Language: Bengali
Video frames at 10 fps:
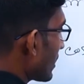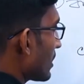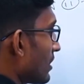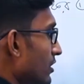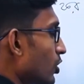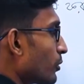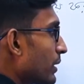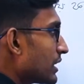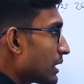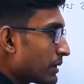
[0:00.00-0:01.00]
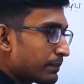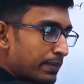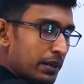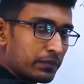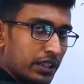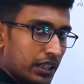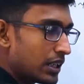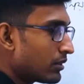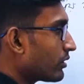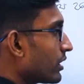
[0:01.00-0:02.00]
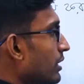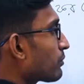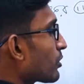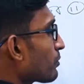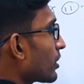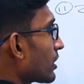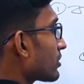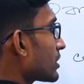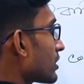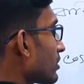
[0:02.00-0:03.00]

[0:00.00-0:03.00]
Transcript: জিরো পয়েন্ট সেভেন ফাইভ থেকে ইম্প্রুভ করে করছি কত